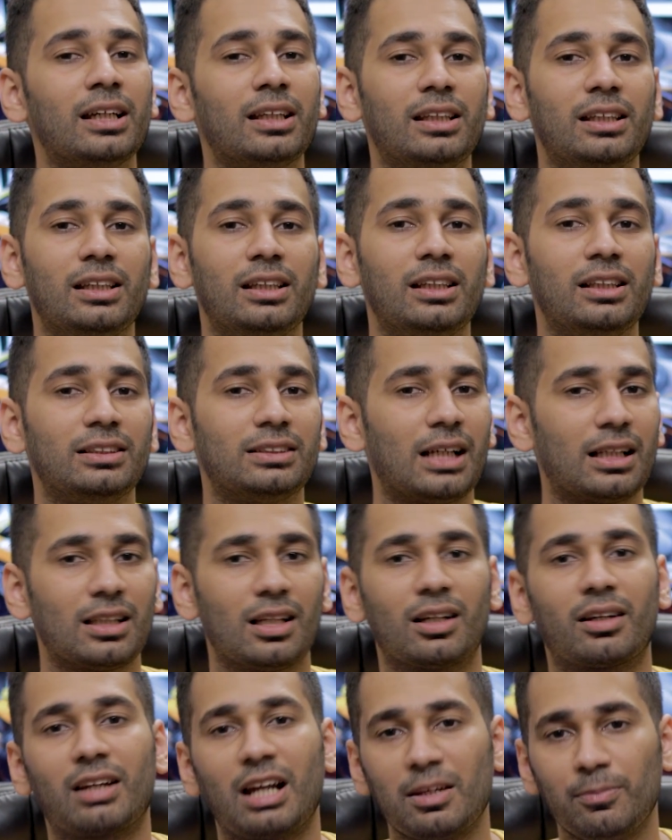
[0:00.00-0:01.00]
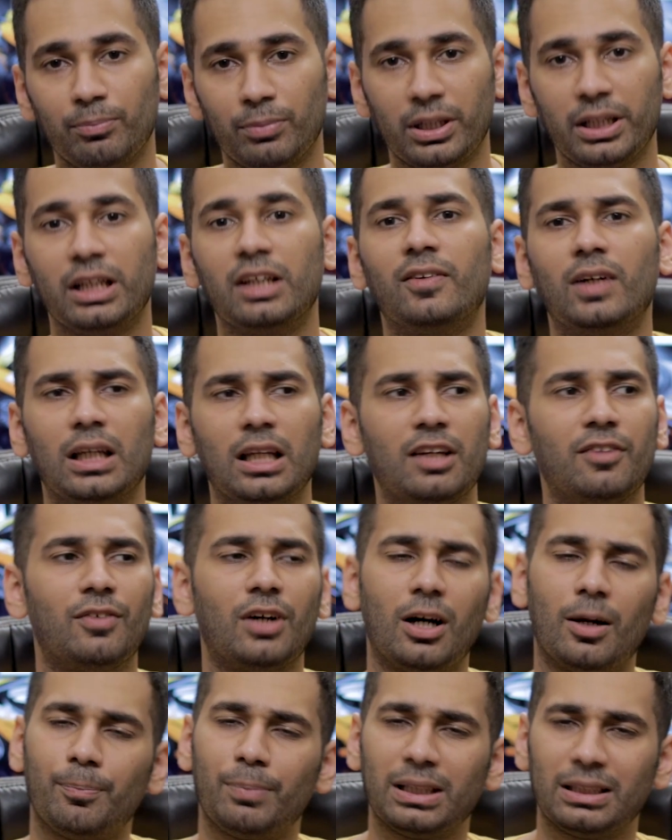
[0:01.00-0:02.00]
कि ज़्यादा क्राइम बढ़ने वाला है
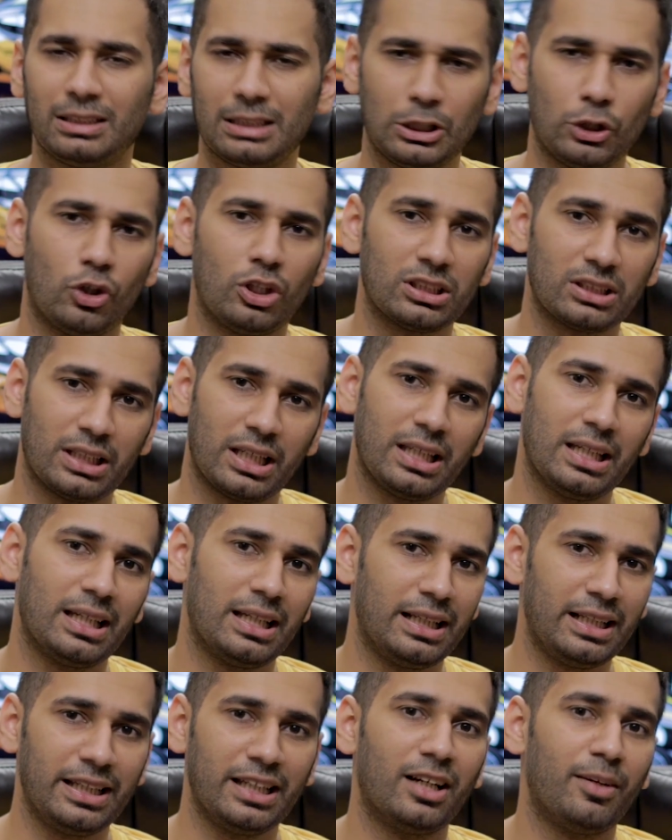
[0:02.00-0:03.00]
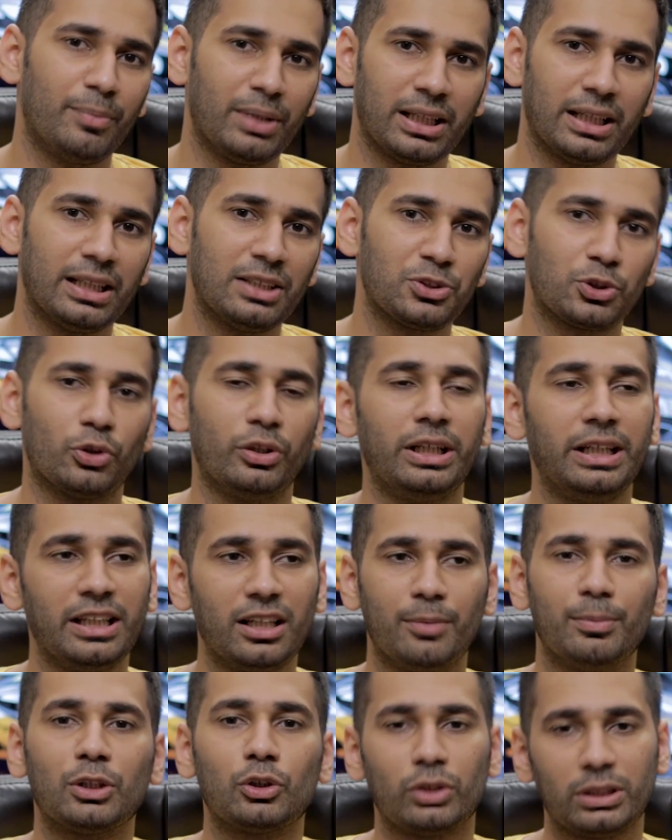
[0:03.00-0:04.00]
वहाँ पे इतने लॉज नहीं है इंडिया में है सो
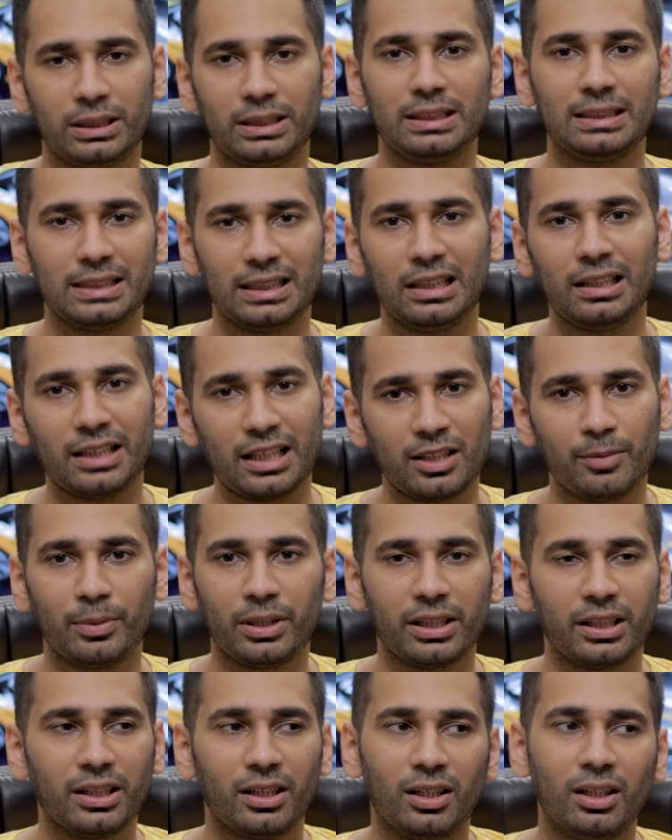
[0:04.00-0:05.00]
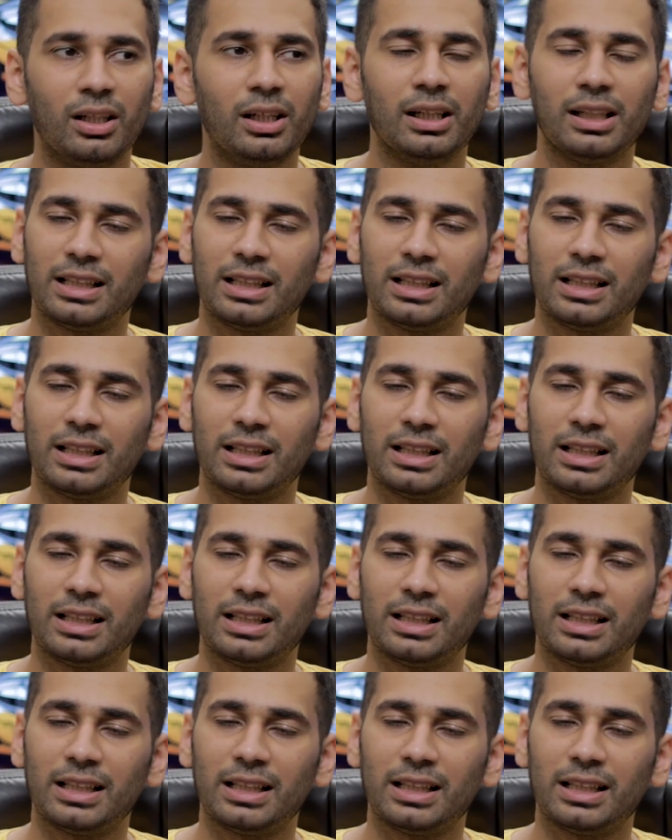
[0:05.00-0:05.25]
इंडिया में तो इतनी सेल नहीं बढ़ी या